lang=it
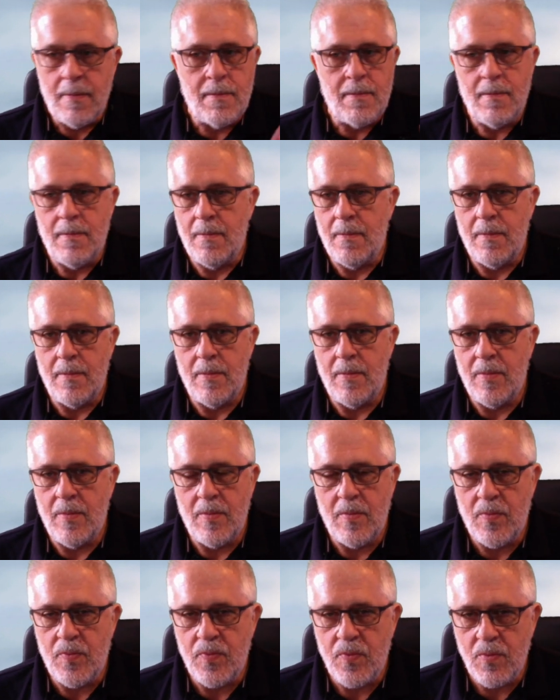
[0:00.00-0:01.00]

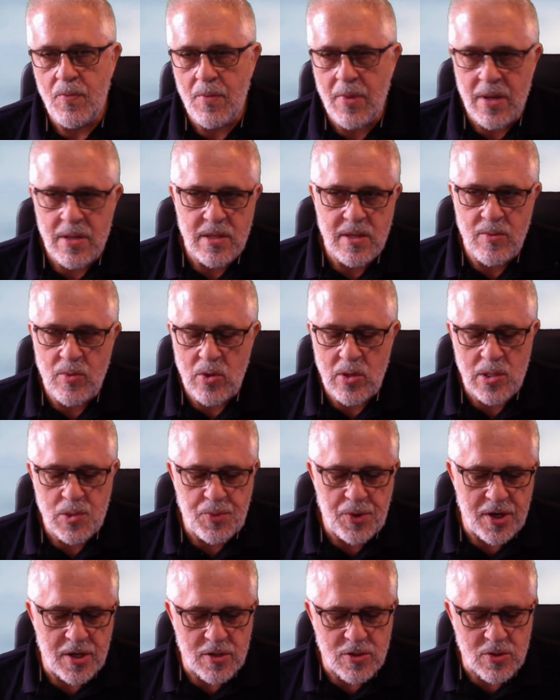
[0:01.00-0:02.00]
Mm, massimo
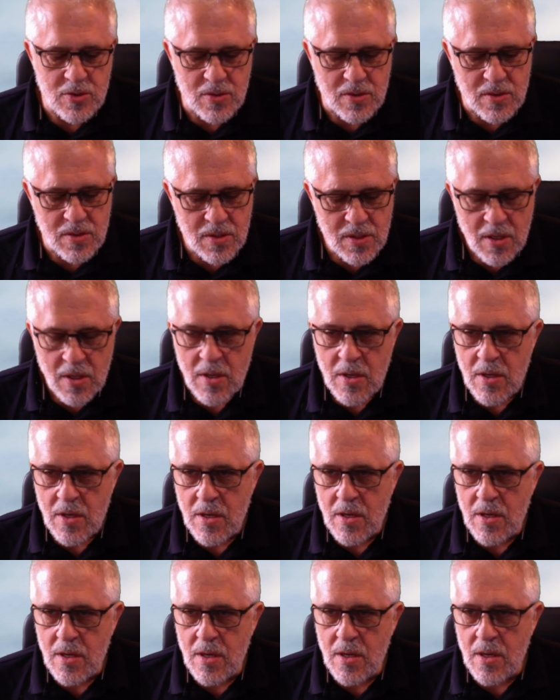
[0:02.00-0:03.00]
rispetto,
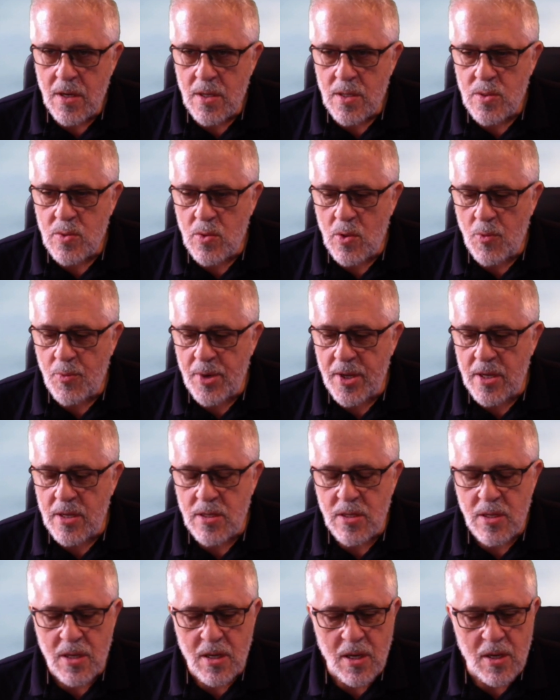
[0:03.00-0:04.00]
eh, nessuno
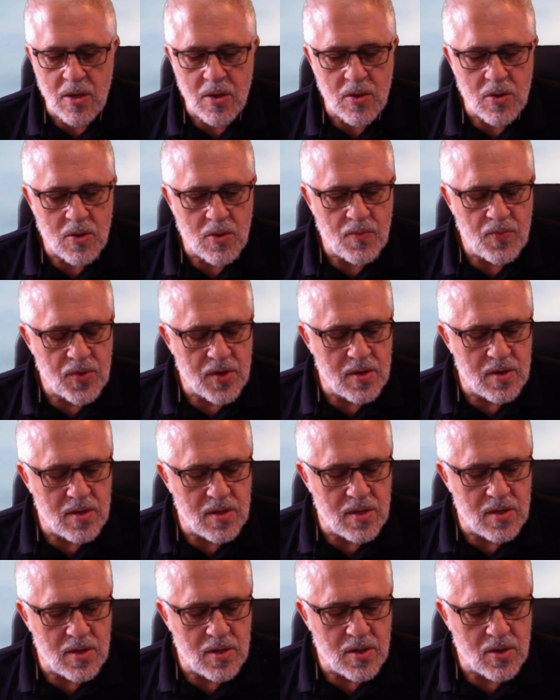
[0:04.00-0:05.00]
pensi che io
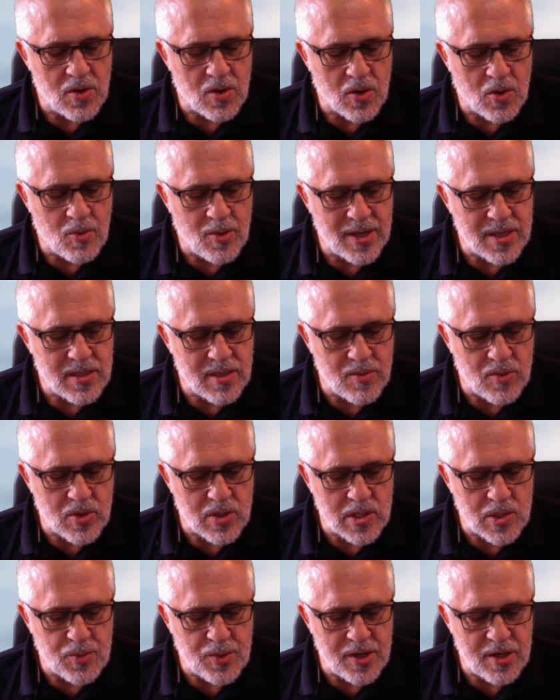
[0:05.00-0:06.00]
eh, non ho massimo
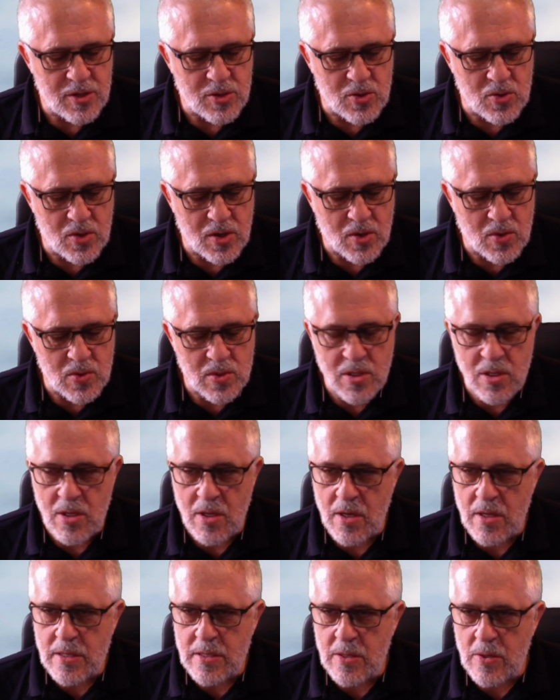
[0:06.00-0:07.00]
rispetto e
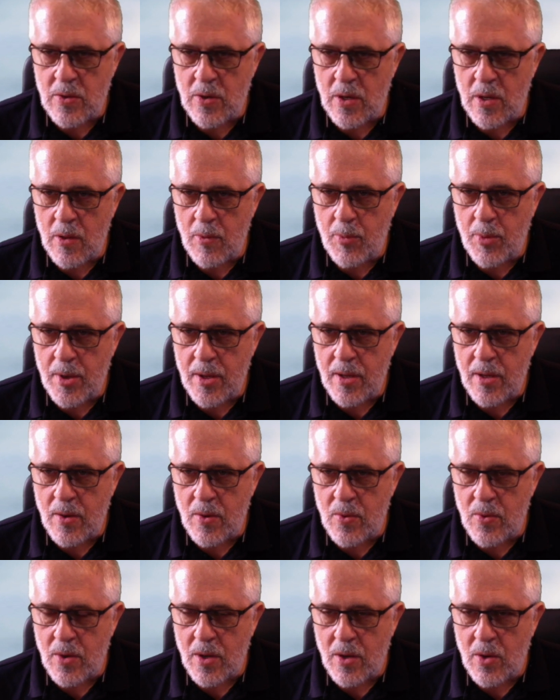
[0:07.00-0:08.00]
considerazione per
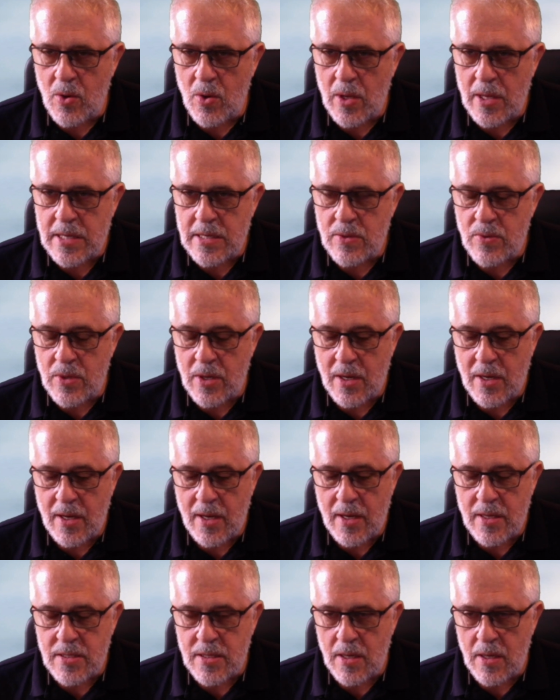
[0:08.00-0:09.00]
una, co- una,
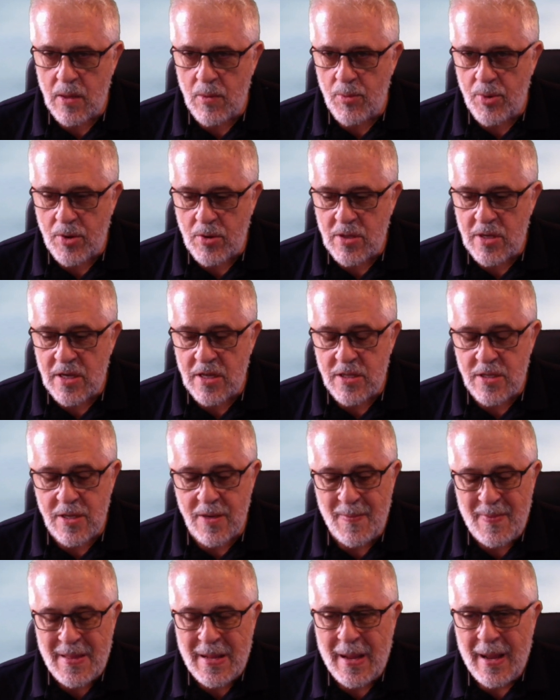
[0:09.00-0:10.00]
casa
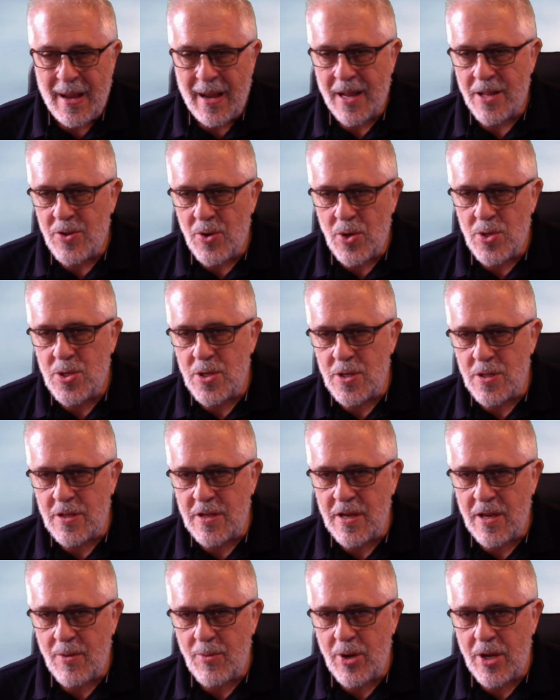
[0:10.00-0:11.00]
importante, ad oggi in
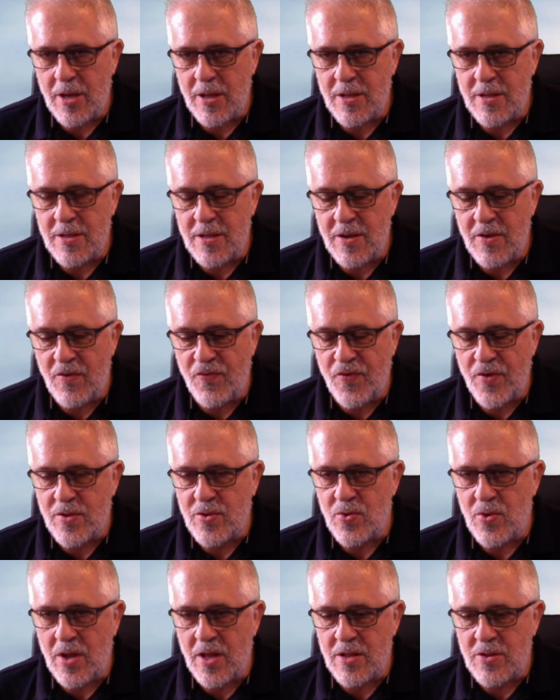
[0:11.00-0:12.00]
termini di
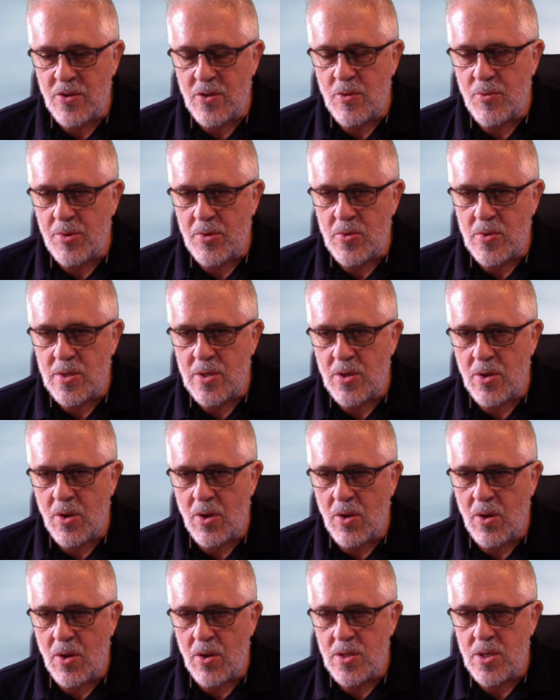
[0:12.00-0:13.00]
fatturato e di produzione di
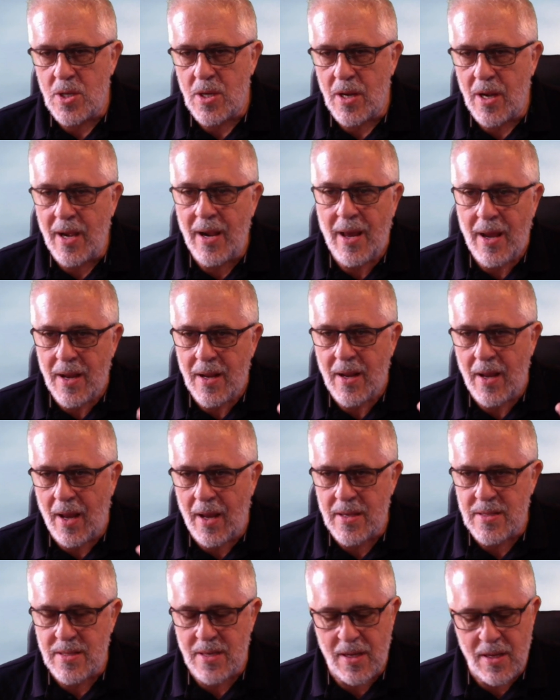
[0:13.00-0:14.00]
orologi, la
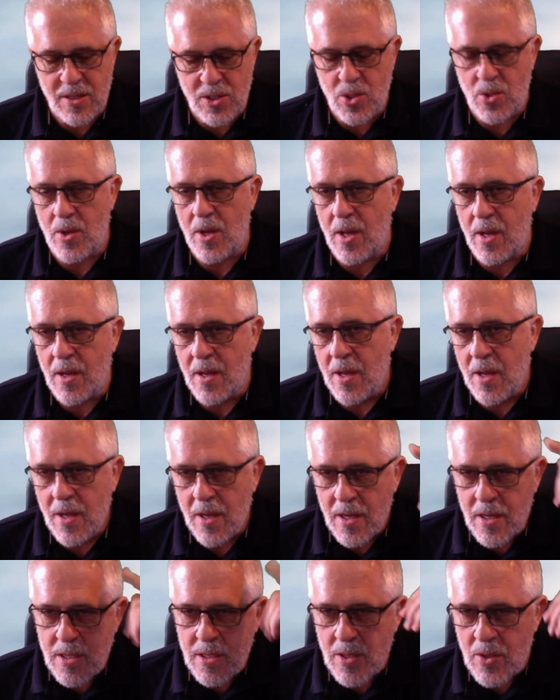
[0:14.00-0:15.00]
casa, cioè
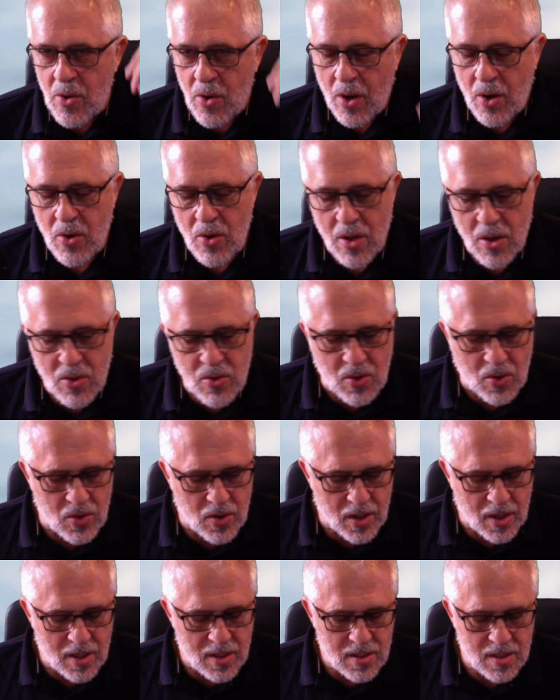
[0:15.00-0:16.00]
i signori con la
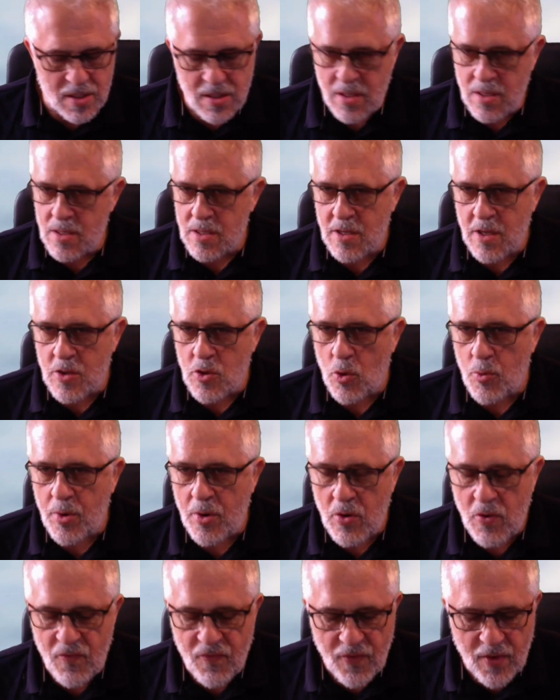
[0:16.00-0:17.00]
corona, eh, tanto
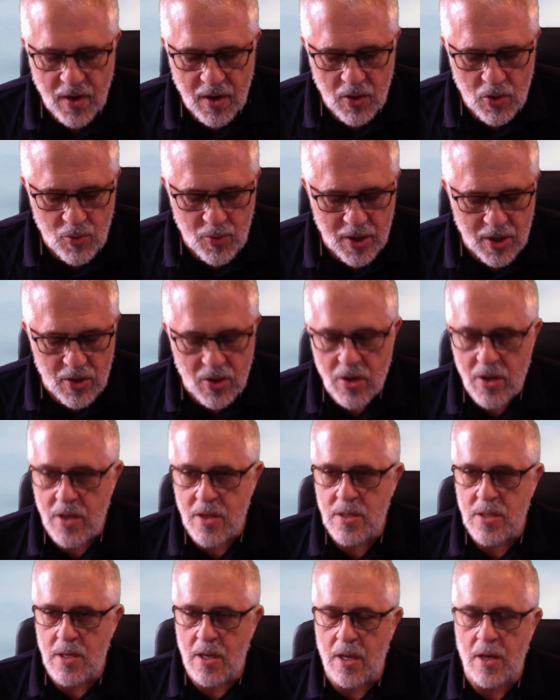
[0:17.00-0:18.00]
per non fare nome
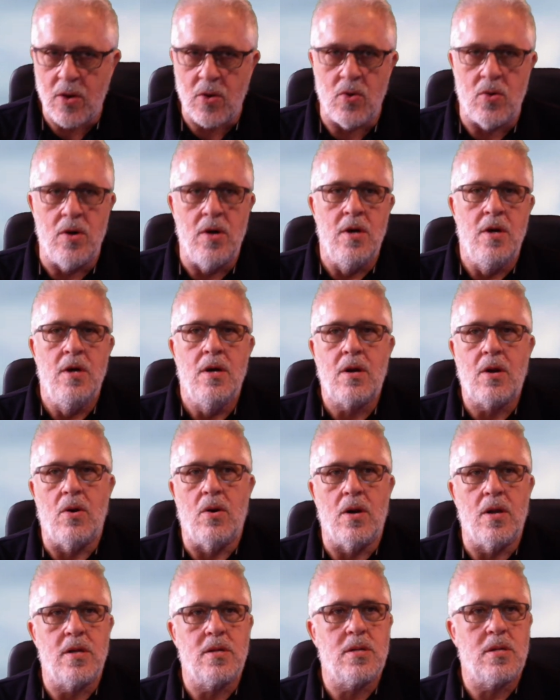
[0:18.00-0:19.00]
Rolex, ecco,
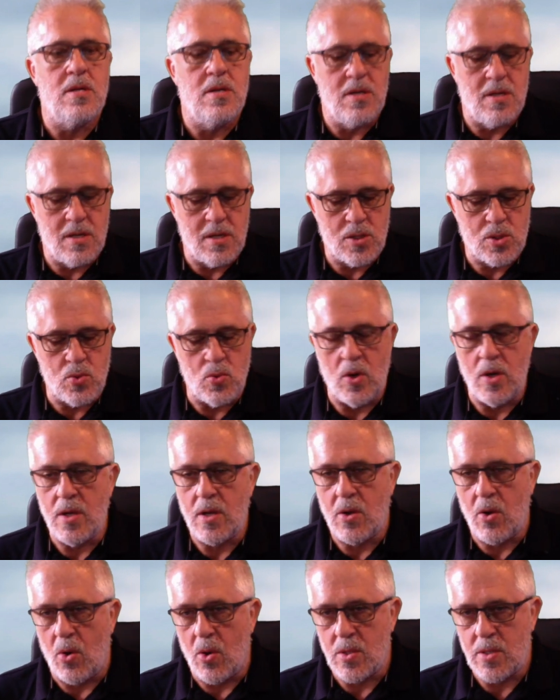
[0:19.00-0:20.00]
Rolex e eh, le sue
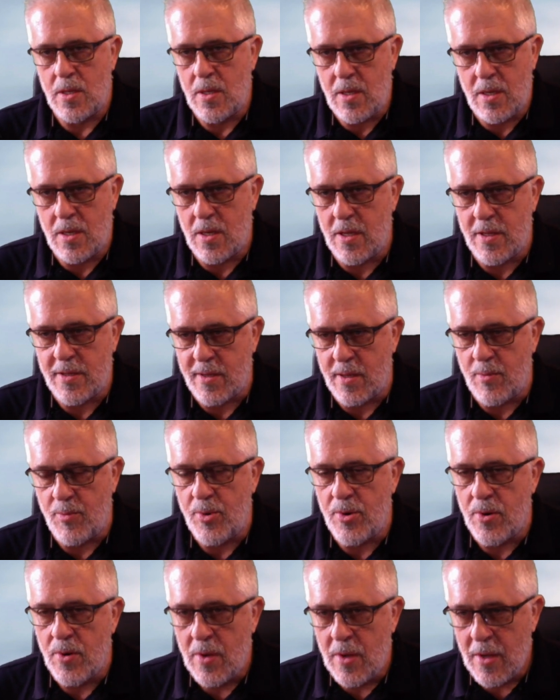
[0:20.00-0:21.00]
cose nel
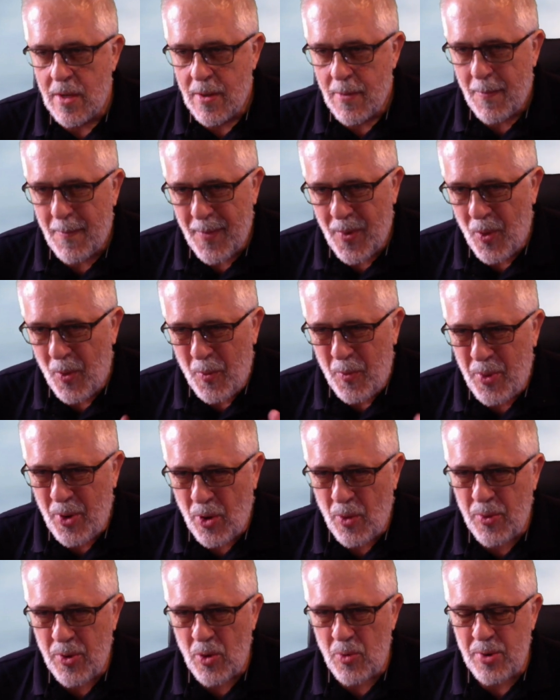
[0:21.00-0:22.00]
tempo non
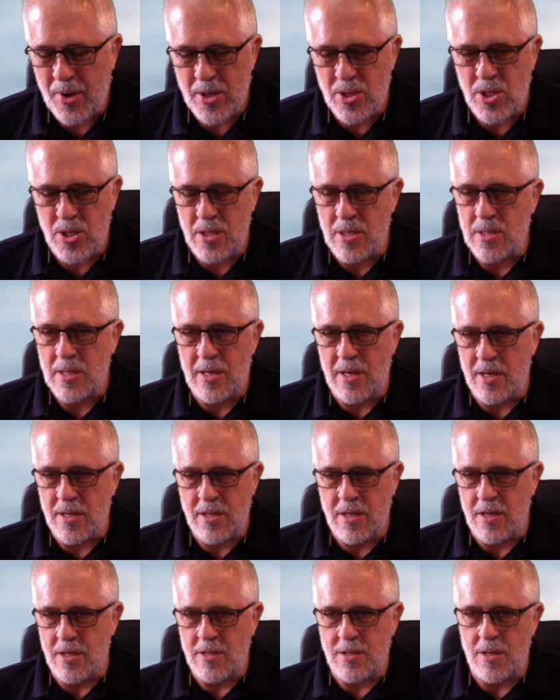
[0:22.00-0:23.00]
proprio precise le ha
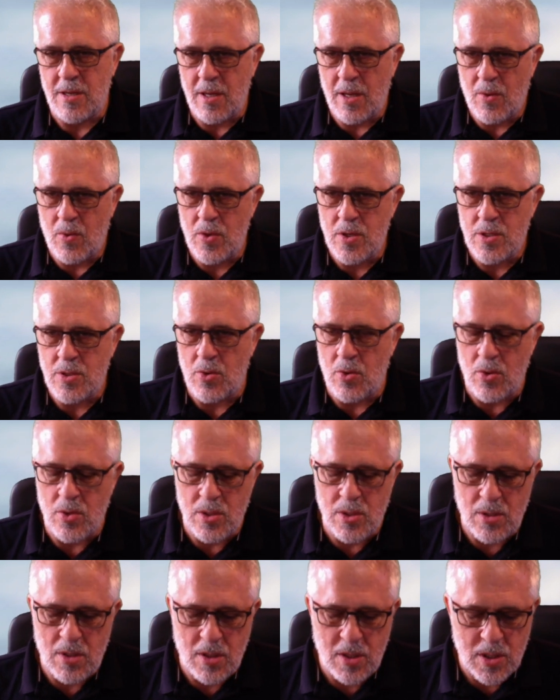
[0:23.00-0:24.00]
dette e questo
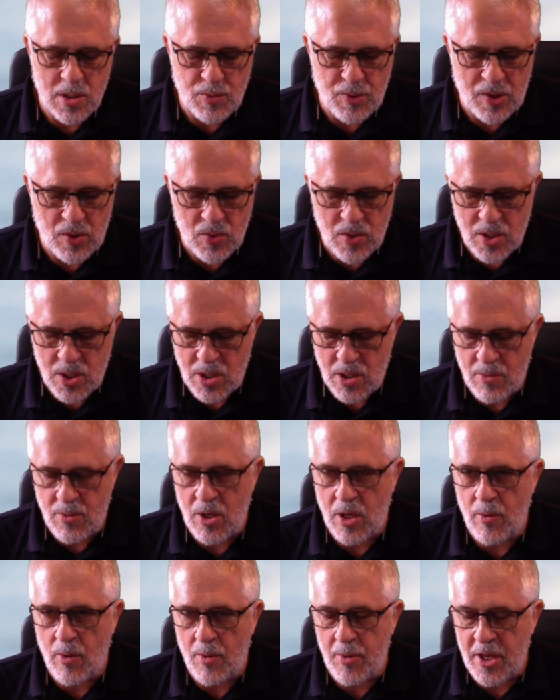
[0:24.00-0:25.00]
non ne sminuisce
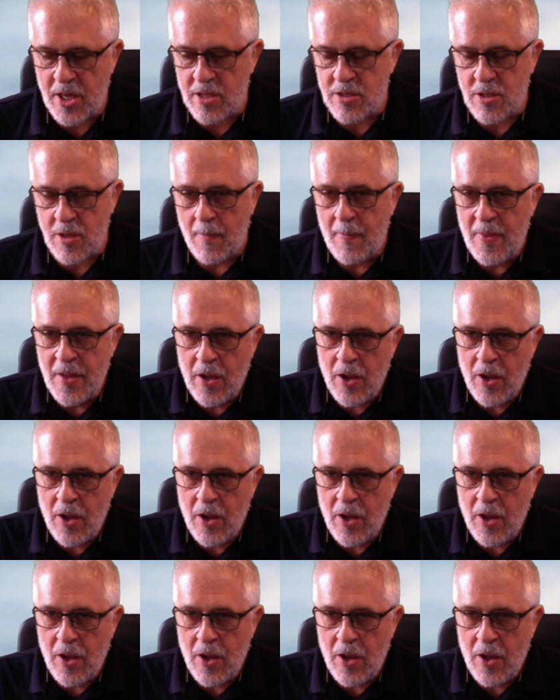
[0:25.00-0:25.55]
minimamente.